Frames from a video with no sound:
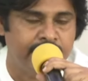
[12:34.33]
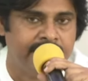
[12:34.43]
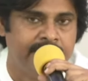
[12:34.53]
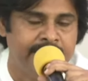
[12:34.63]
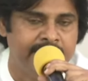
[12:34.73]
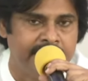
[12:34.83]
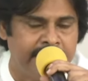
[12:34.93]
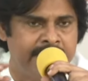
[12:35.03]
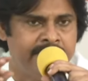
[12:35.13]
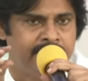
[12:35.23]
అందుకని
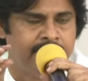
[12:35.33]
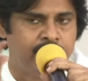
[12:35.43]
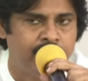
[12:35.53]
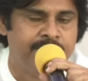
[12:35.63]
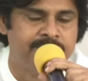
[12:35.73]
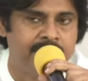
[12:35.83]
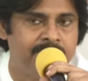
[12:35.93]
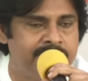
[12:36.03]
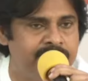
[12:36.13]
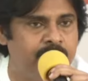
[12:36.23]
ఎలాంటి పొరపక్షాల
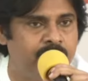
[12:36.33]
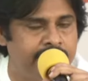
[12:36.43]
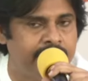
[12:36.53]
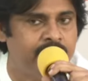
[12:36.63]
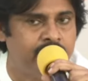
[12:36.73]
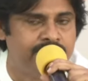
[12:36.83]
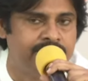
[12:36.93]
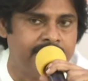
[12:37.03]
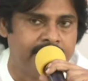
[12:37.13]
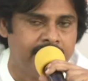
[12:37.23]
మధ్యలో ఒకటి రెండు
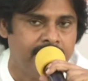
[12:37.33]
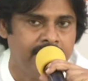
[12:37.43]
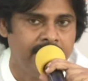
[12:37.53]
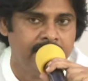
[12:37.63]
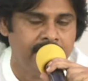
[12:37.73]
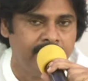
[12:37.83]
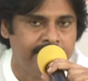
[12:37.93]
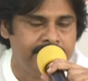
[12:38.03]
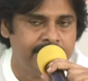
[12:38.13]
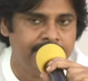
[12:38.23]
వచ్చినా
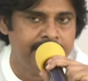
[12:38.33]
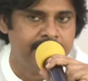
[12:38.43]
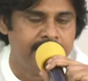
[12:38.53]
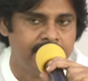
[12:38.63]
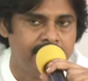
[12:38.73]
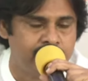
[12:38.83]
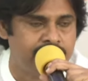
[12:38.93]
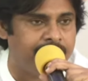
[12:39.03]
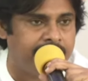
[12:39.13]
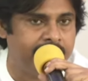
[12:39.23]
వైసీపీ
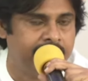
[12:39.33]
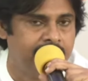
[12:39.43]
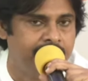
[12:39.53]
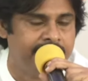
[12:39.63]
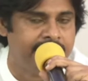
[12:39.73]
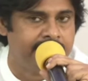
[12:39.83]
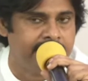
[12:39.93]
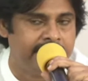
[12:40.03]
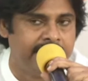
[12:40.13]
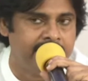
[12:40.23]
దుష్ట పండాగాల పని
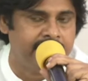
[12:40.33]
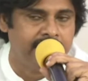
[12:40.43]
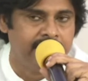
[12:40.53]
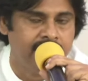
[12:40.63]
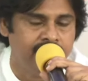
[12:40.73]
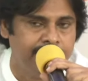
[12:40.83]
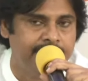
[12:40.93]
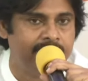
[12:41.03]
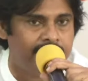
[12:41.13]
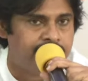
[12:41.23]
ఏదన్నా ఎలాంటి
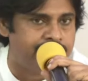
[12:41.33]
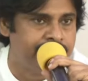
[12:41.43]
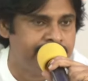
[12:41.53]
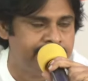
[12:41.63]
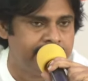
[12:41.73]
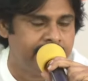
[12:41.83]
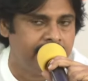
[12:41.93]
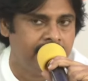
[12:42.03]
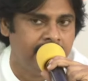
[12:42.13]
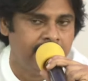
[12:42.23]
విభేదాలు సృష్టించినా
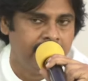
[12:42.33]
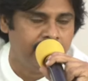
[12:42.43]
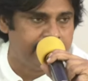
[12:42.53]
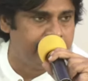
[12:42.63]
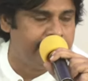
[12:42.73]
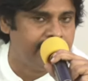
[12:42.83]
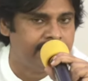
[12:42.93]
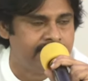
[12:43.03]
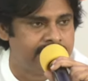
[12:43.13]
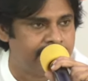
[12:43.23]
వాటిని మేము
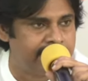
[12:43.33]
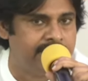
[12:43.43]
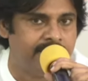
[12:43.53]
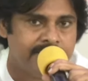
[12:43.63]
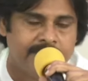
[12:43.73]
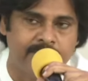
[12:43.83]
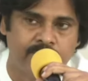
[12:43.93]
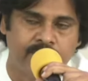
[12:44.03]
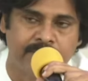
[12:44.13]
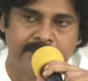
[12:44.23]
అందులో సమర్థవంతంగా
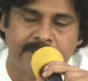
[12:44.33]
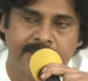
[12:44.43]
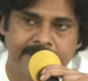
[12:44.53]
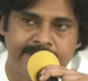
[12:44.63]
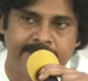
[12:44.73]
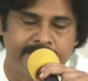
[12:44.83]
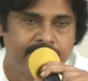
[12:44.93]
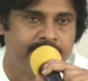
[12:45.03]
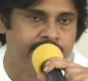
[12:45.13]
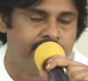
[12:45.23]
ఎదుర్కోవడానికి
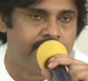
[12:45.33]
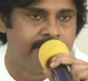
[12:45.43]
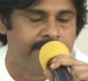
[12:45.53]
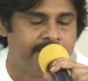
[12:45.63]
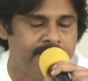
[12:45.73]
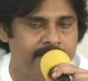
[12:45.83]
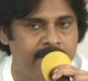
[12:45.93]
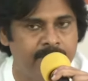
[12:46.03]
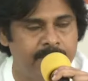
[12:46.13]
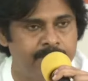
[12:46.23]
కలిసికట్టుగా ఎదుర్కోవడానికి
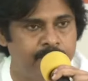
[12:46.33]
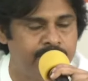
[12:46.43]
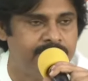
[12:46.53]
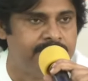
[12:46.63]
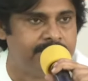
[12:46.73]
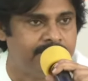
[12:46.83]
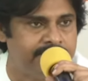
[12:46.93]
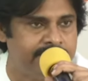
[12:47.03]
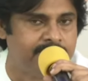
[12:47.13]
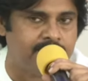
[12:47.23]
మేము పూర్తి
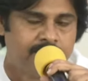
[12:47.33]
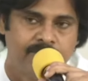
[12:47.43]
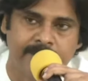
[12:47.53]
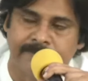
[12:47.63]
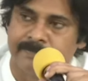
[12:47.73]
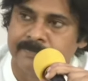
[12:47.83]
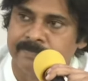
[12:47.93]
సంసిద్ధతతో ఉన్నాం